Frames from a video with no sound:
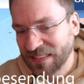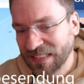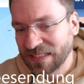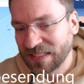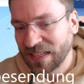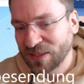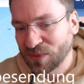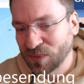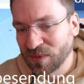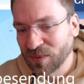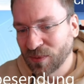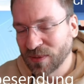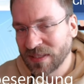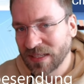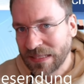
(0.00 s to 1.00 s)
die Installation
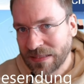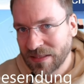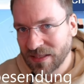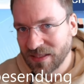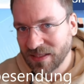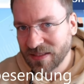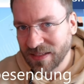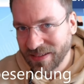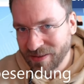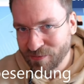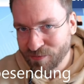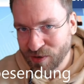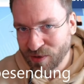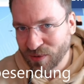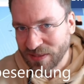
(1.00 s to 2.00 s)
runter, installiert
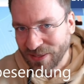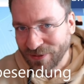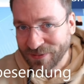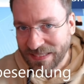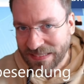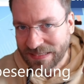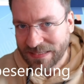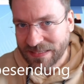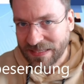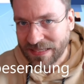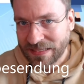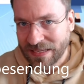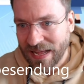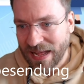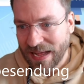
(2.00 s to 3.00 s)
eben Windows auf den
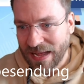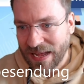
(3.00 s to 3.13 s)
Stick,